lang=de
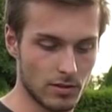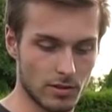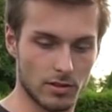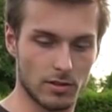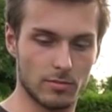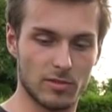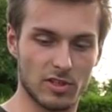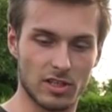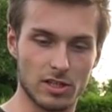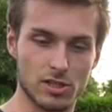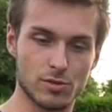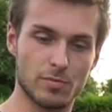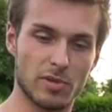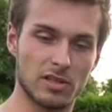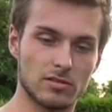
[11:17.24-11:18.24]
ähm, eine Kette
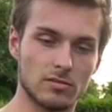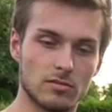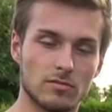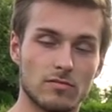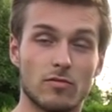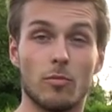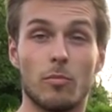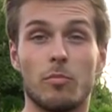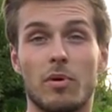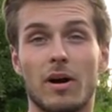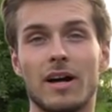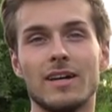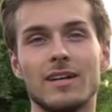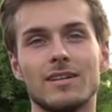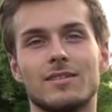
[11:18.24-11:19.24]
spannen.
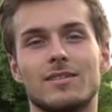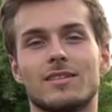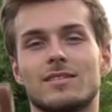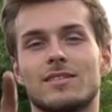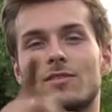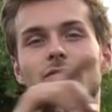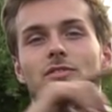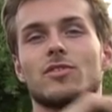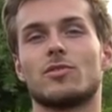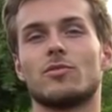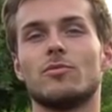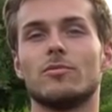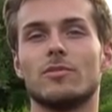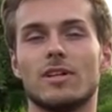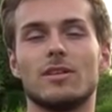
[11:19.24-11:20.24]
Wobei, das trifft sich
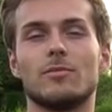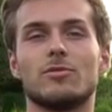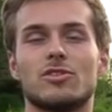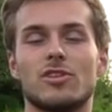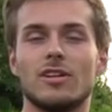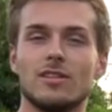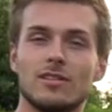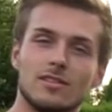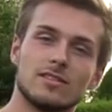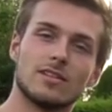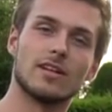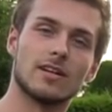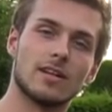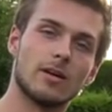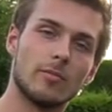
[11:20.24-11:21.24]
gut. Der liebe Gel
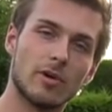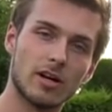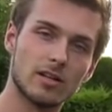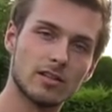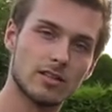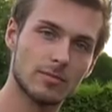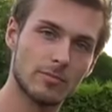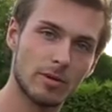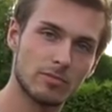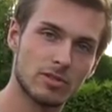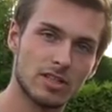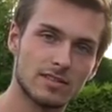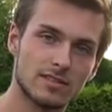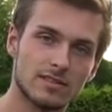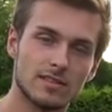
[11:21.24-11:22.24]
hinter der Kamera, dem habe ich
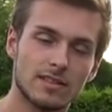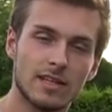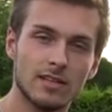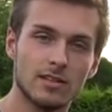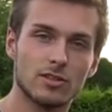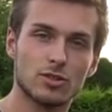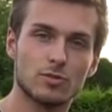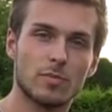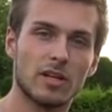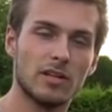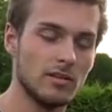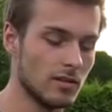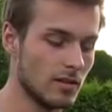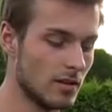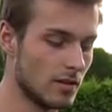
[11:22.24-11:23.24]
letztens die Kette
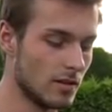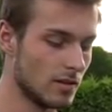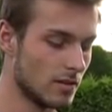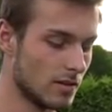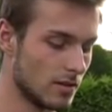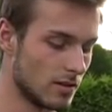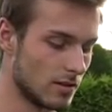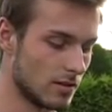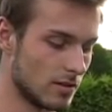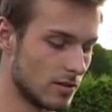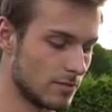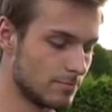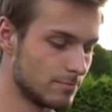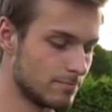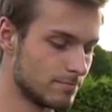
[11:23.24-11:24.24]
gespannt.
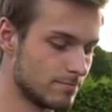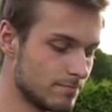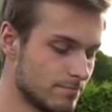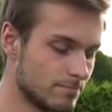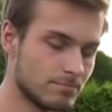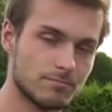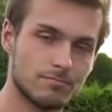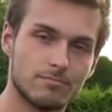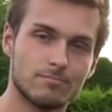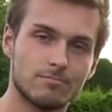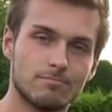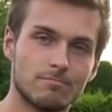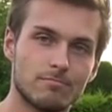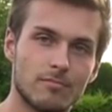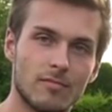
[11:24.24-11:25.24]
Ähm,
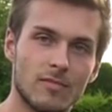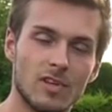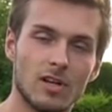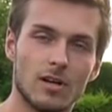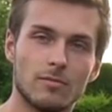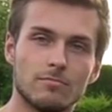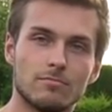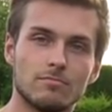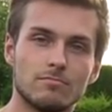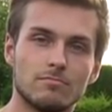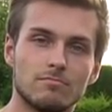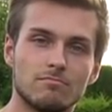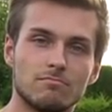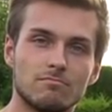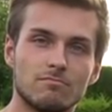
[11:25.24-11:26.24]
ja.
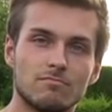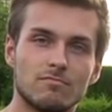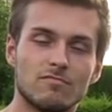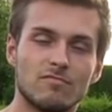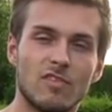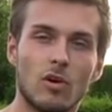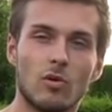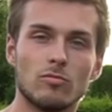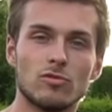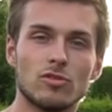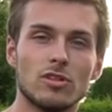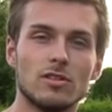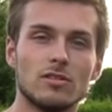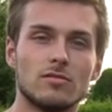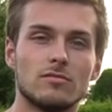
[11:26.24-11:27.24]
Warum
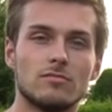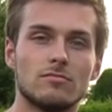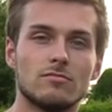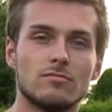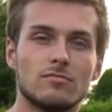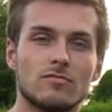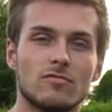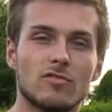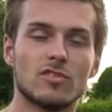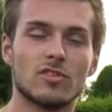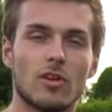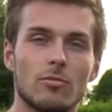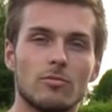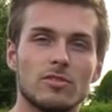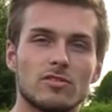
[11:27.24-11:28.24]
Gel? Wusste,
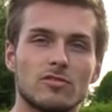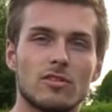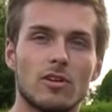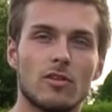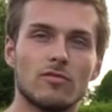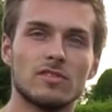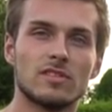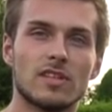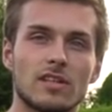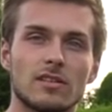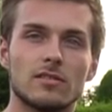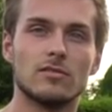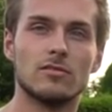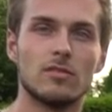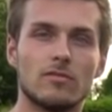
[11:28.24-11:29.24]
glaube ich, nicht so genau, wie es
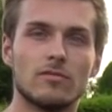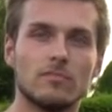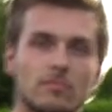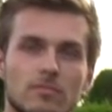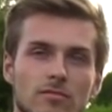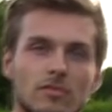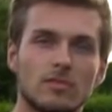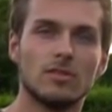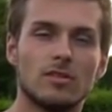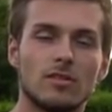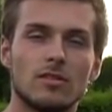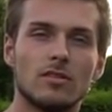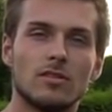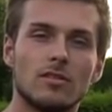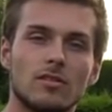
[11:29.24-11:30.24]
ging, ne? Oder? Äh, ja,
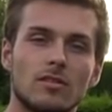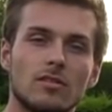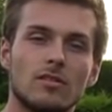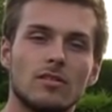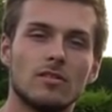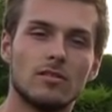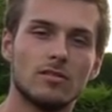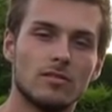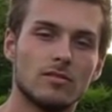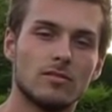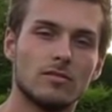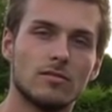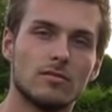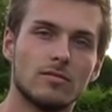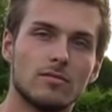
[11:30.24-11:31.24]
das ist richtig. Also
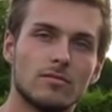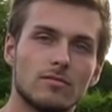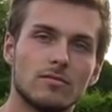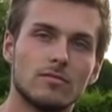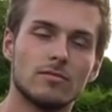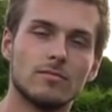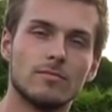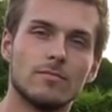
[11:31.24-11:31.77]
ich, äh, die